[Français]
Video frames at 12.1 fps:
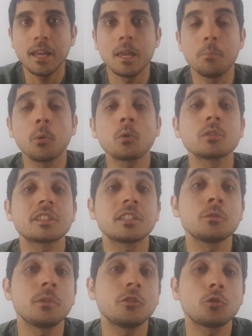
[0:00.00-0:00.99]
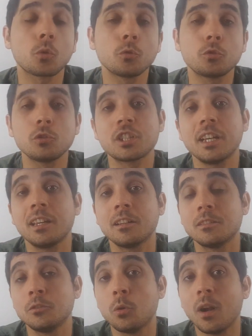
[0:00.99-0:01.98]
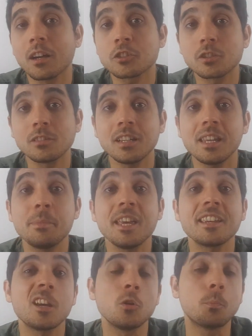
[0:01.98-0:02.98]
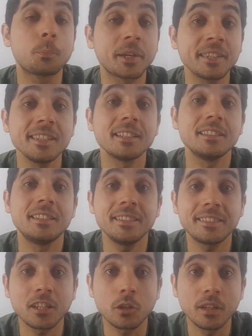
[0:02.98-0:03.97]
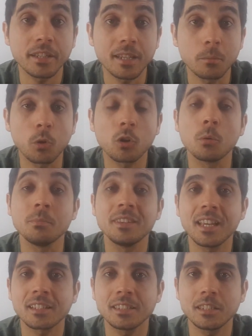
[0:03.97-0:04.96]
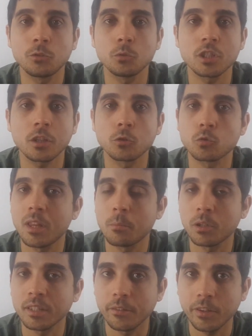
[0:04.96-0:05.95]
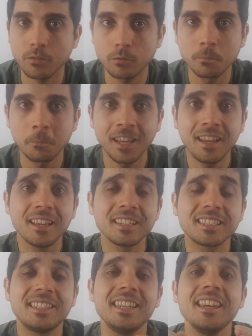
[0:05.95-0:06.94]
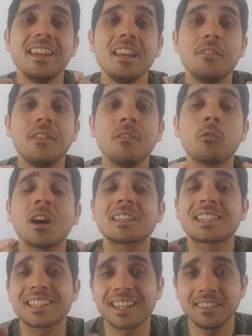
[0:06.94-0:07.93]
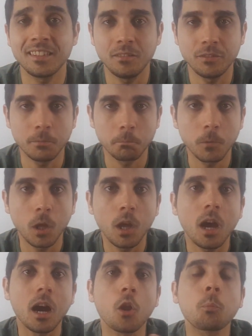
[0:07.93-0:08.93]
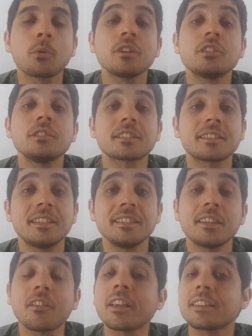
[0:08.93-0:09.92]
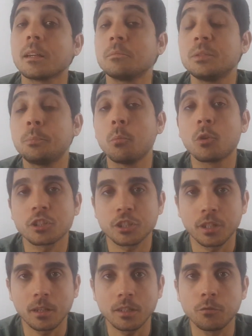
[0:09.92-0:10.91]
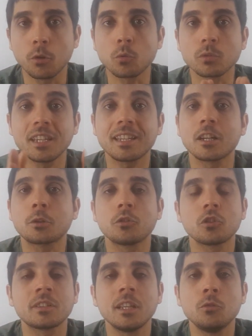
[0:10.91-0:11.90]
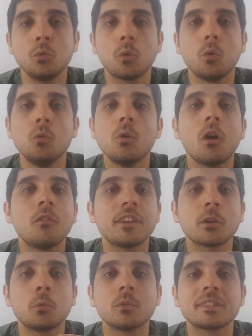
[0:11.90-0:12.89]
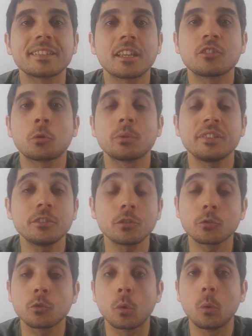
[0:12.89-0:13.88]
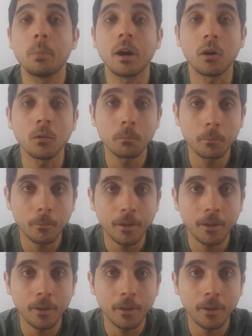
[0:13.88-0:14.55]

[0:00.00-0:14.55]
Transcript: Et pour continuer sur le sujet de l'argent, eh bien, il y a le prix des écoles également comme dernier sujet que je voulais aborder avec vous, qui est élevé, voire très élevé. Alors pour les universités, c'est vrai que c'est un petit peu moins cher. Il faut compter quelques centaines d'euros, environ 500 ou 600 euros par an